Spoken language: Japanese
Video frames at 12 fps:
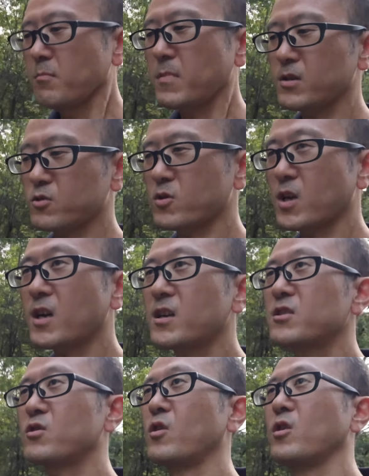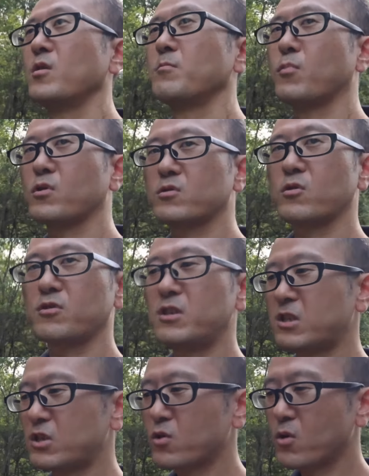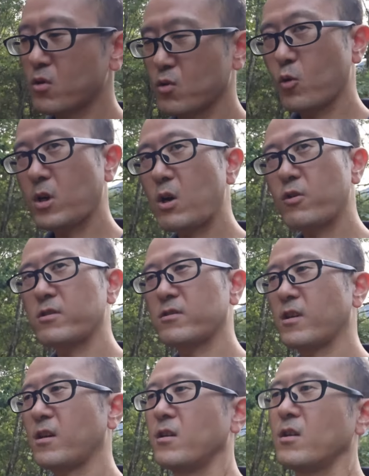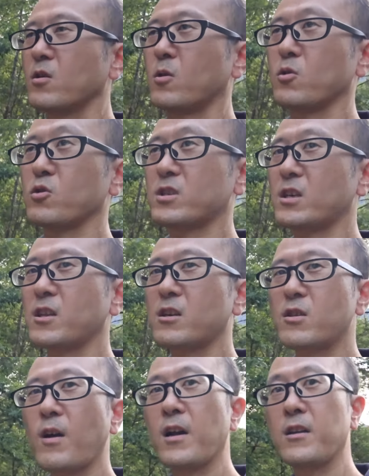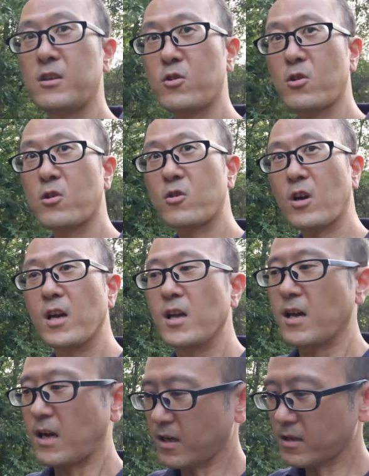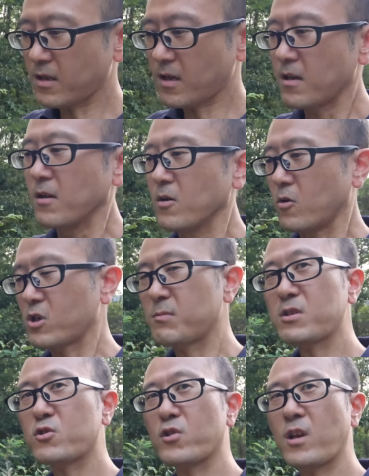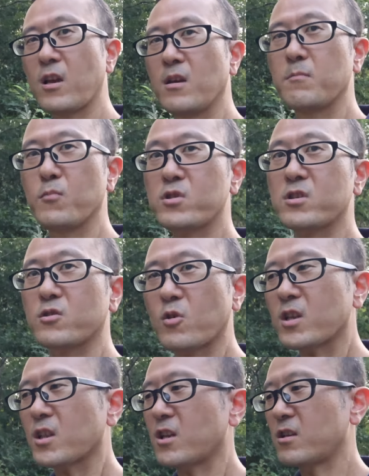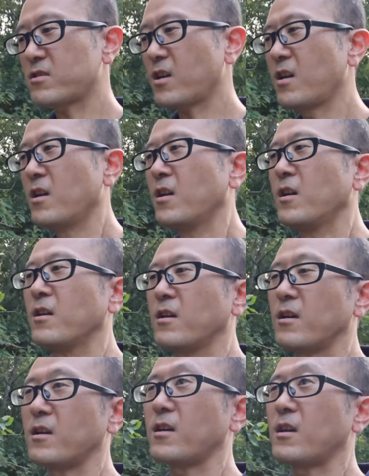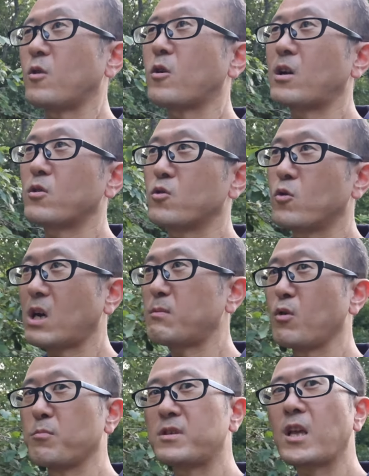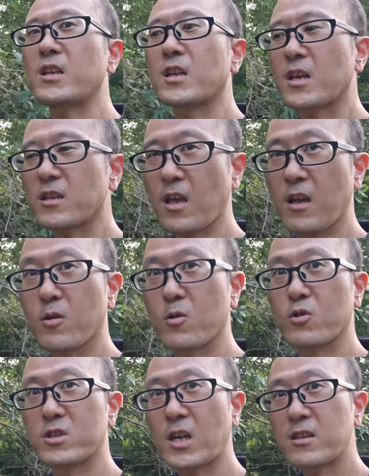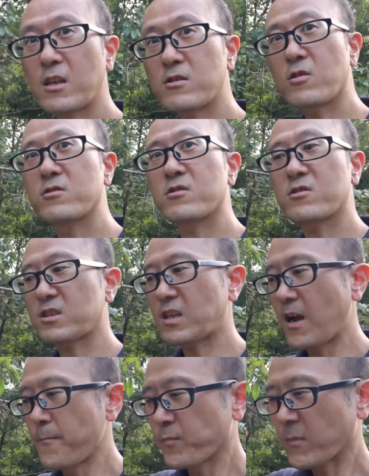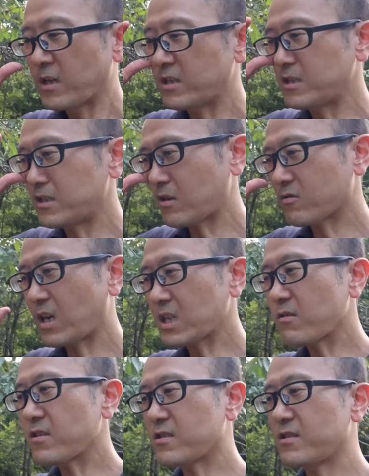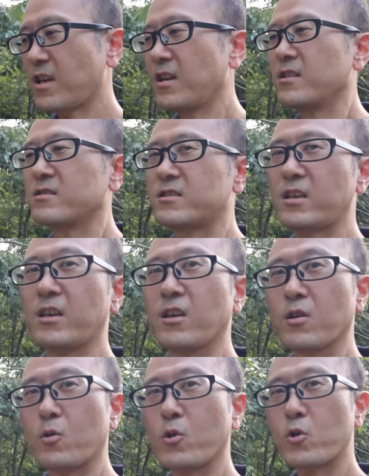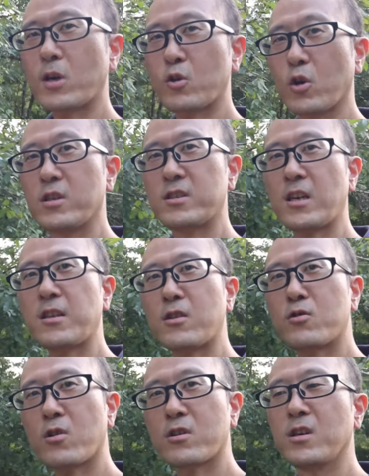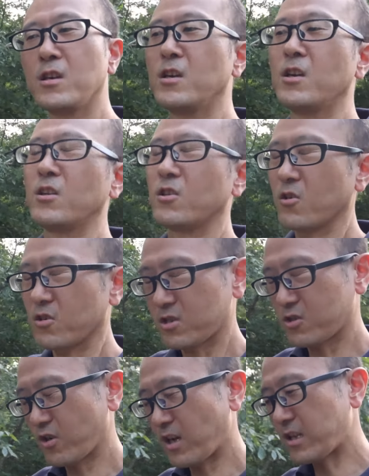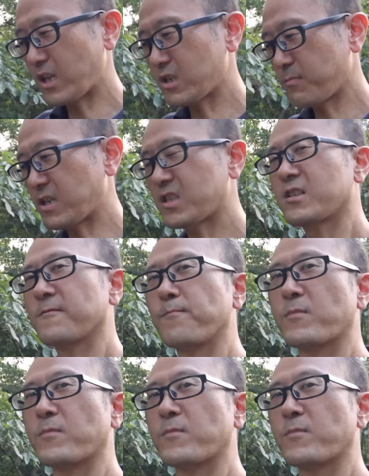まあそんな感じの僕の日常の動画をですねこのチャンネルではいろいろと上げておりますのでもしよかったらですね、えー、他の動画も見ていただいてこのチャンネルの続きが気になる方はですね是非高評価とチャンネル登録よろしくお願いいたします